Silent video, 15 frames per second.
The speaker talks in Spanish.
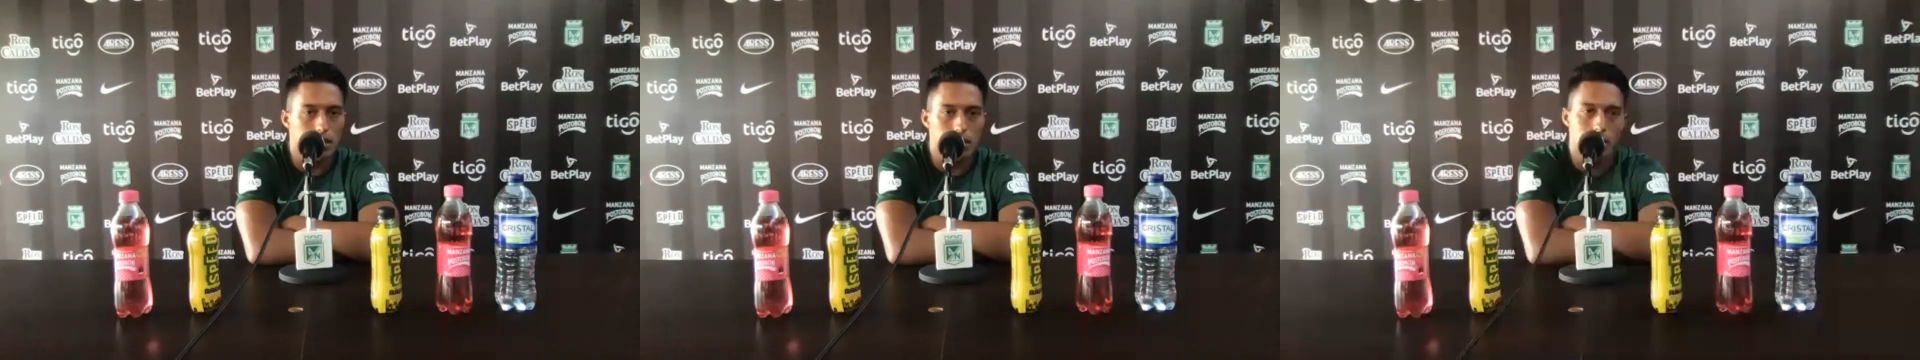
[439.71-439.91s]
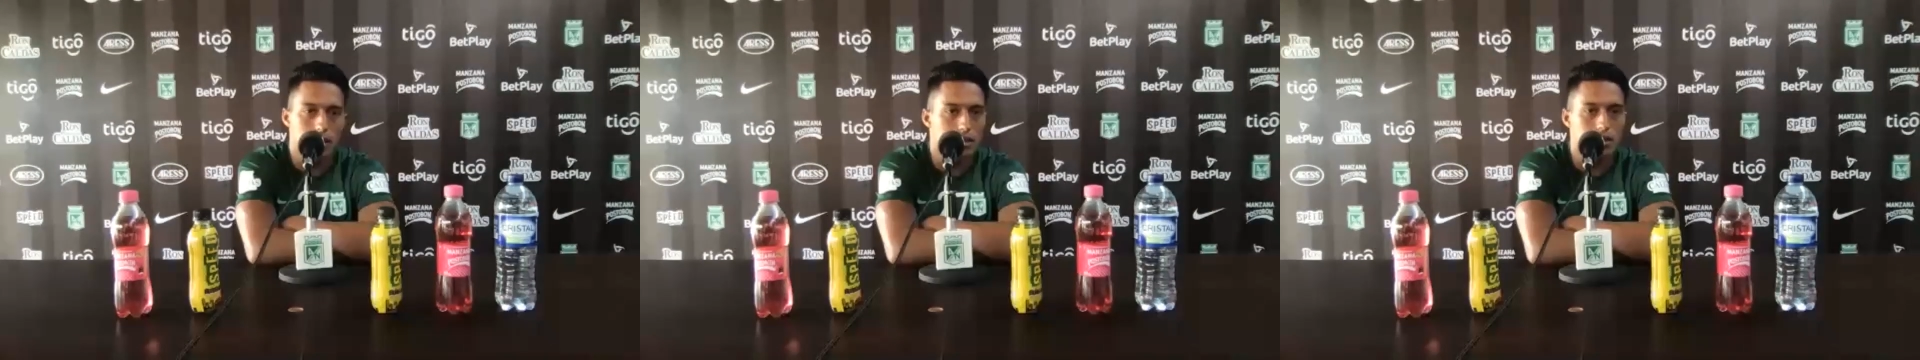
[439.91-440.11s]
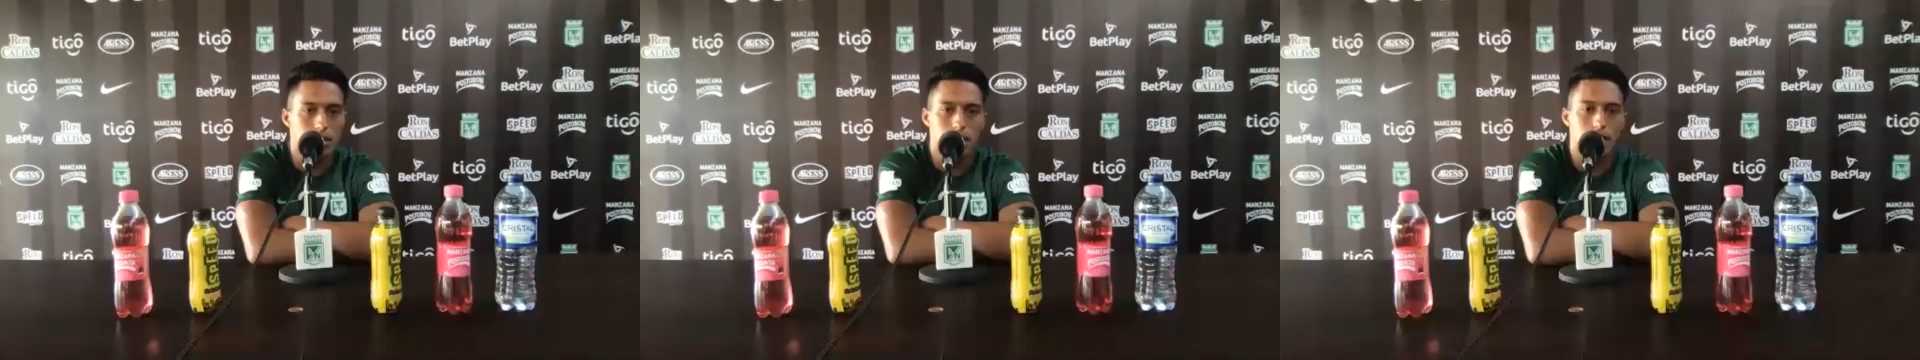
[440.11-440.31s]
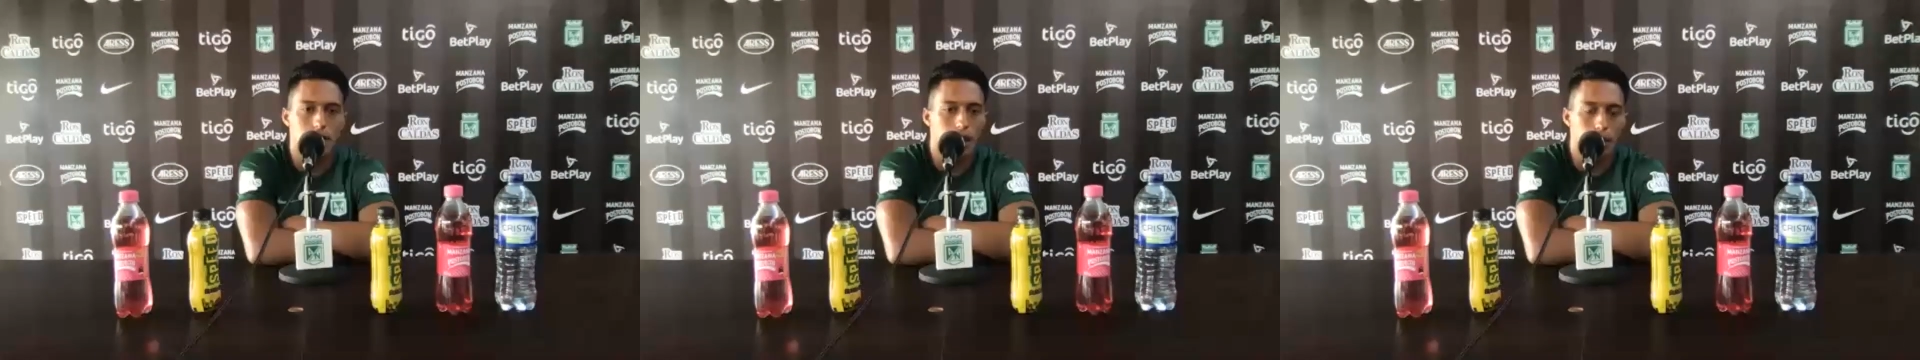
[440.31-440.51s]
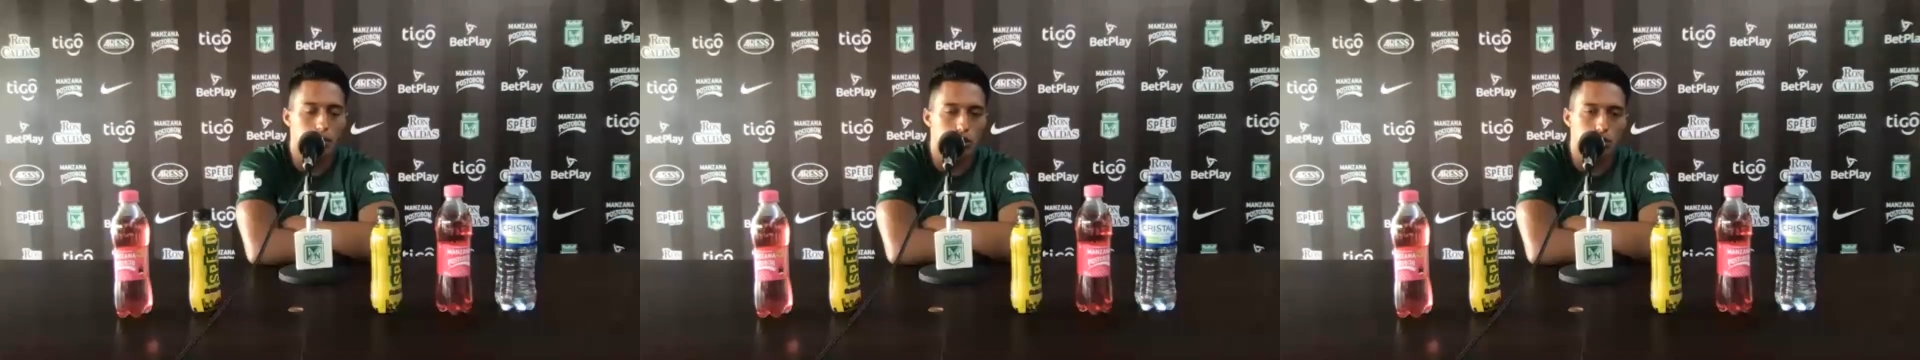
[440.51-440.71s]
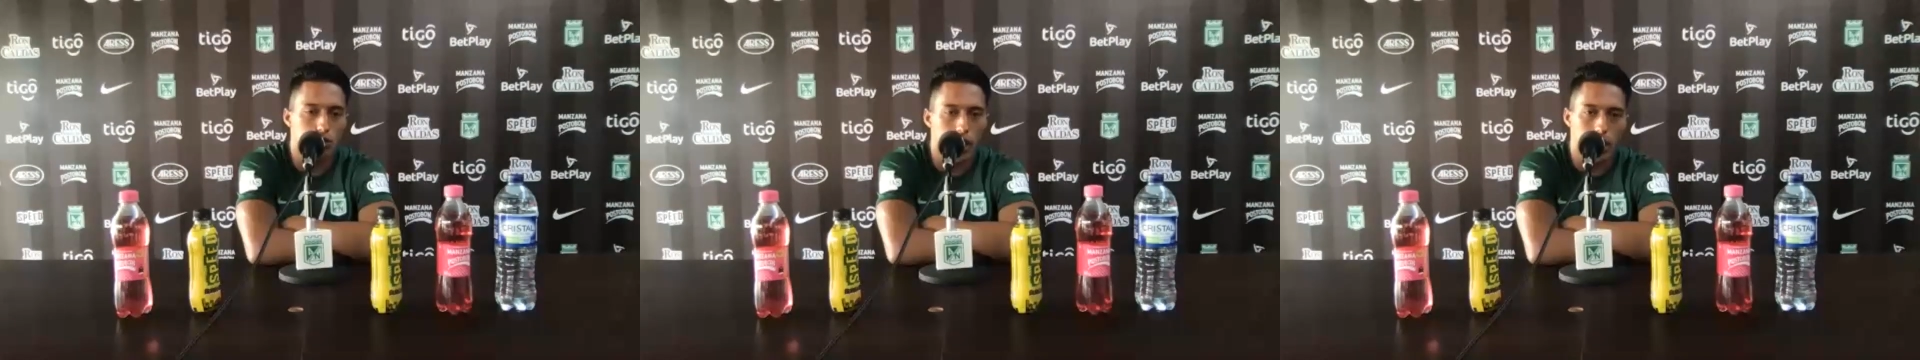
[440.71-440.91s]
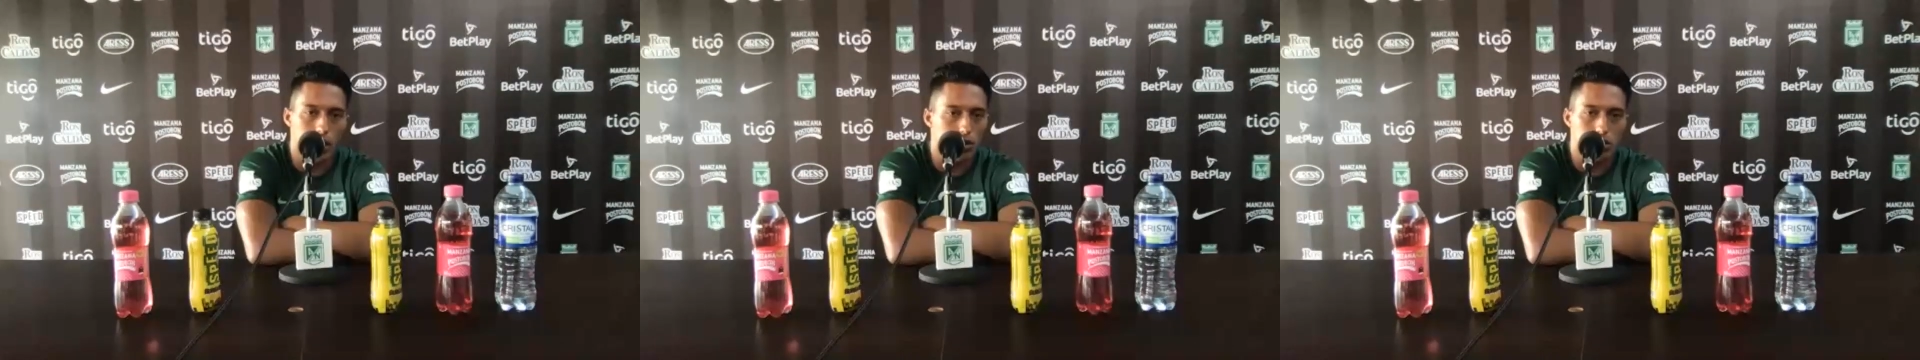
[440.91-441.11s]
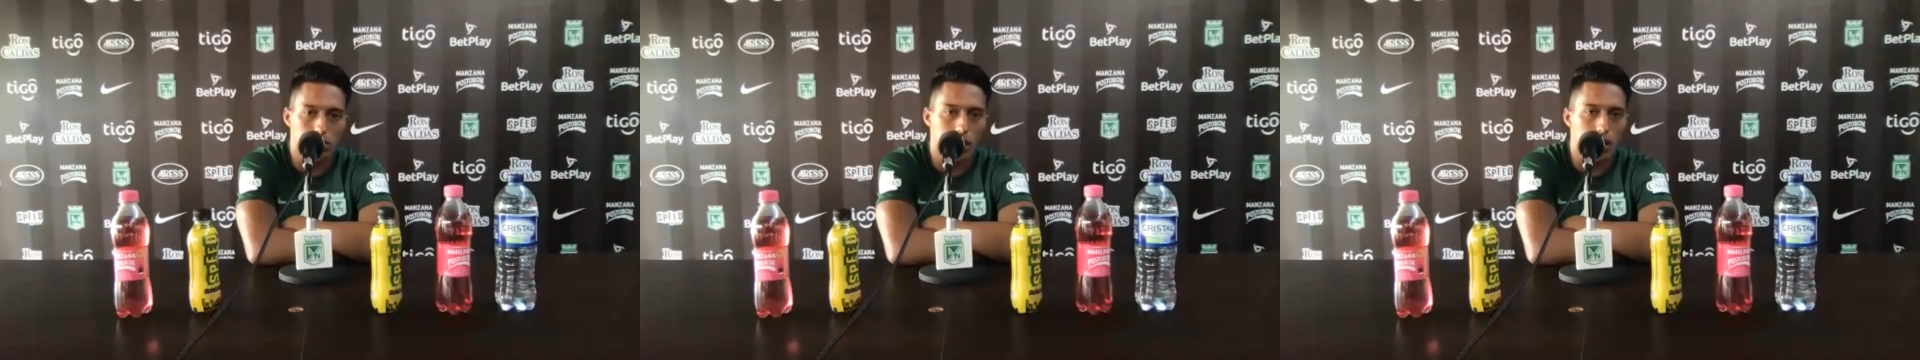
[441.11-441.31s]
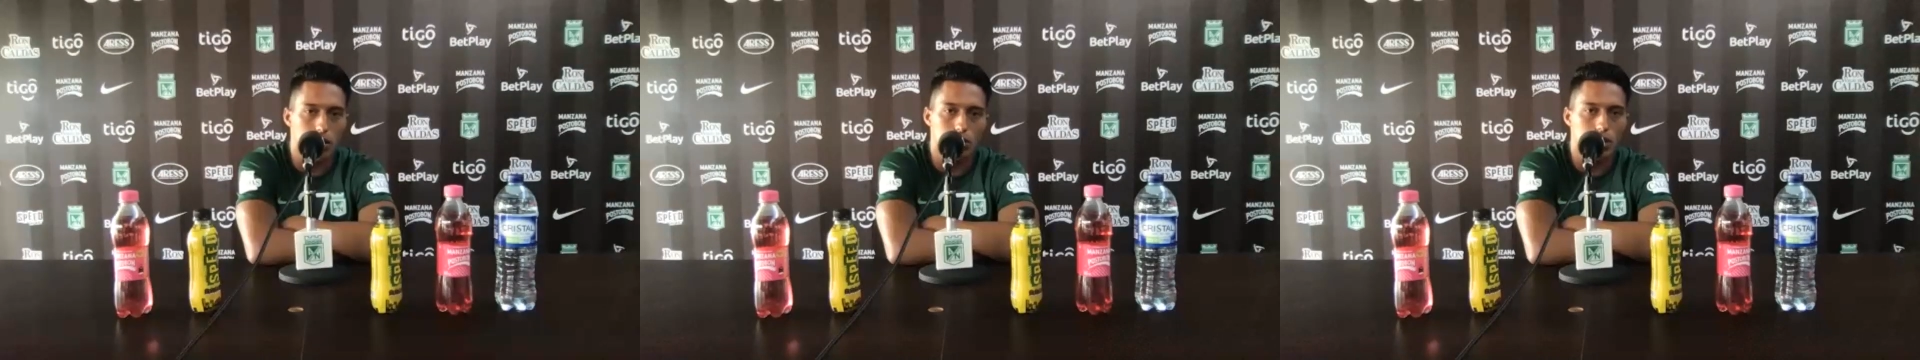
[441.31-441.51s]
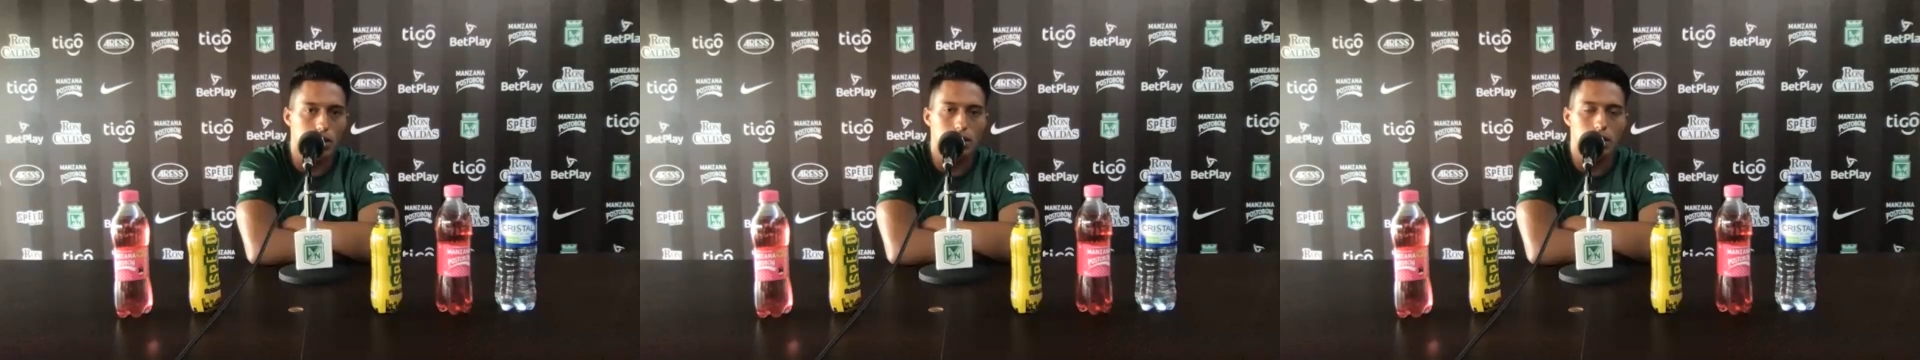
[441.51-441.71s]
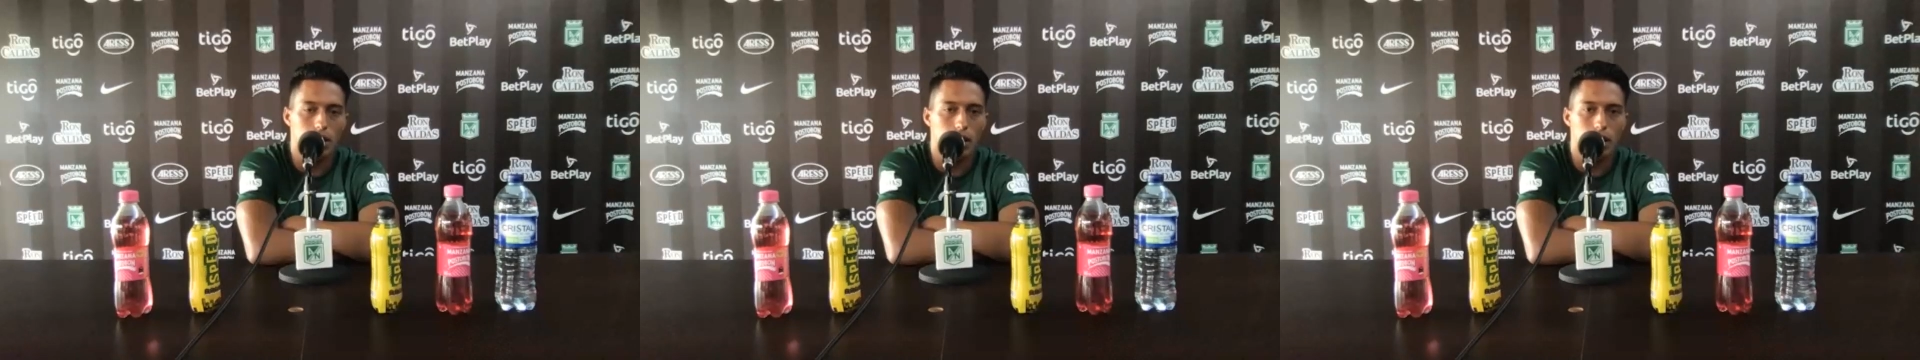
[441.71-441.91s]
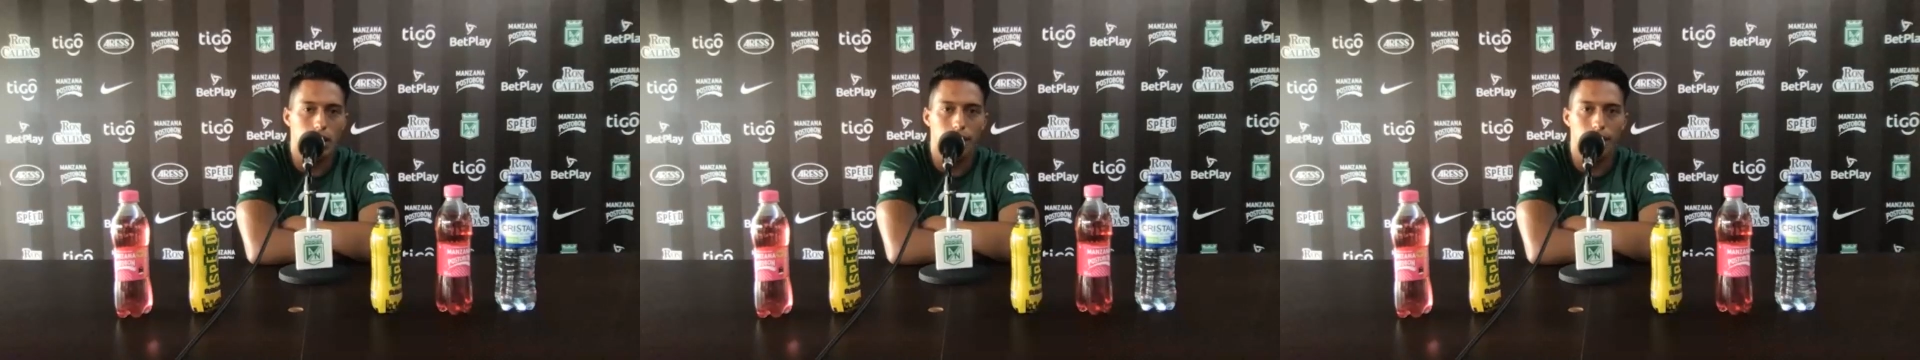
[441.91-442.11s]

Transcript: es demostrarlo. Ya no es de,